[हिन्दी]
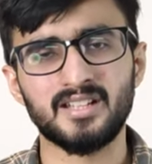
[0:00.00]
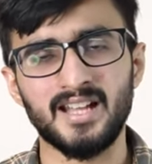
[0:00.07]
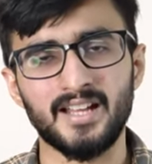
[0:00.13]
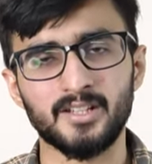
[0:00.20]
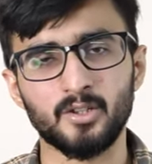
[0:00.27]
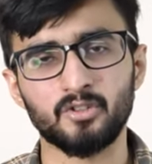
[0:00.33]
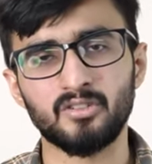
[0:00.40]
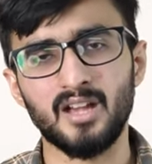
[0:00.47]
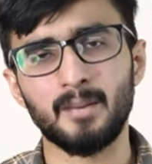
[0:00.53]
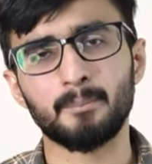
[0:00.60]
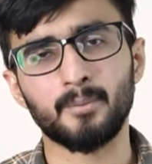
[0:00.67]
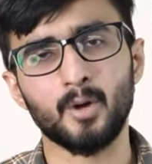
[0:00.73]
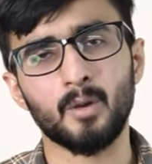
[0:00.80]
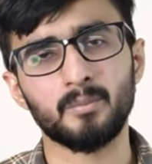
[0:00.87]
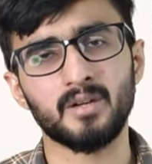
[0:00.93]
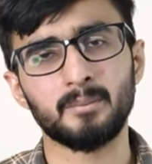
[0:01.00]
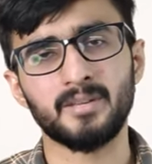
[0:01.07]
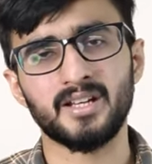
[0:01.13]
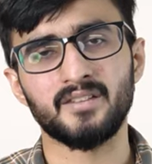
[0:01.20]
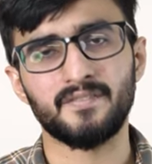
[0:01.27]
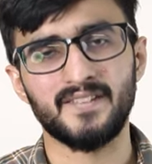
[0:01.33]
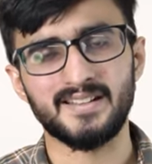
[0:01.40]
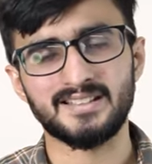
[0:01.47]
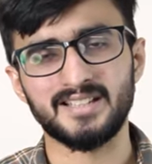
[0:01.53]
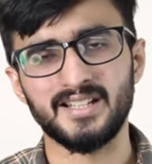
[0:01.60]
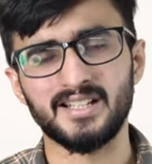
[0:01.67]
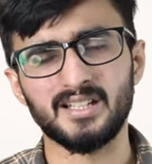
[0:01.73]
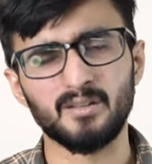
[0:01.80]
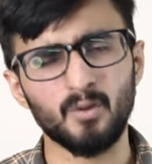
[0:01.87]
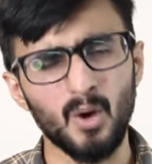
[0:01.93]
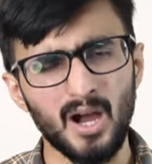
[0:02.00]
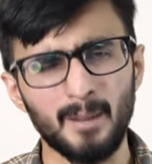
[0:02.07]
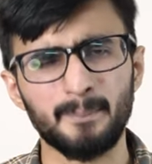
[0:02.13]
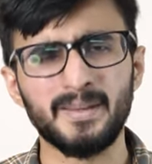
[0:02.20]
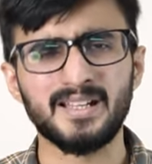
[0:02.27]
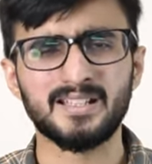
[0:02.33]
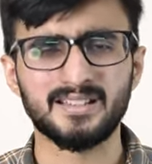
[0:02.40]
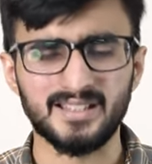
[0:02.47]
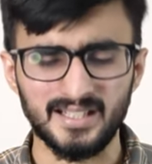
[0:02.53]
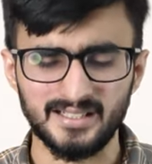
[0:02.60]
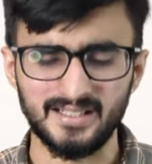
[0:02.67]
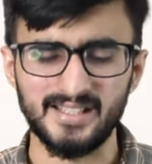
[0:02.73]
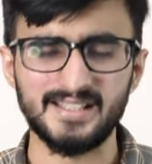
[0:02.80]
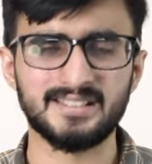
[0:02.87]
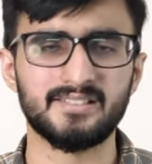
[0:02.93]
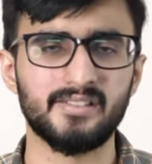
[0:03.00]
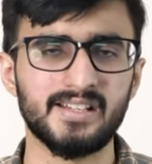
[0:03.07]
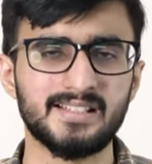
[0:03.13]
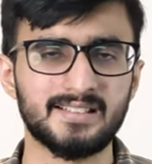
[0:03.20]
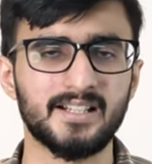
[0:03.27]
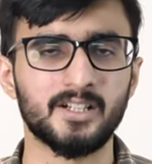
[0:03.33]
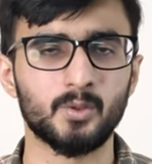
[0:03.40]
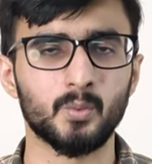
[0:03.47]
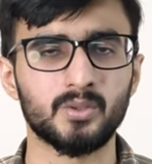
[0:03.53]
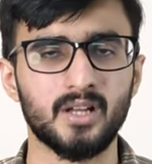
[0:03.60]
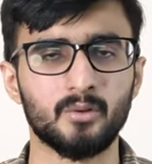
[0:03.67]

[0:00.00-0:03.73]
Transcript: सिनेरियो जहाँ प्रॉब्लम मैंने फेस करी थी तो वो अभी तक इस रिसेंट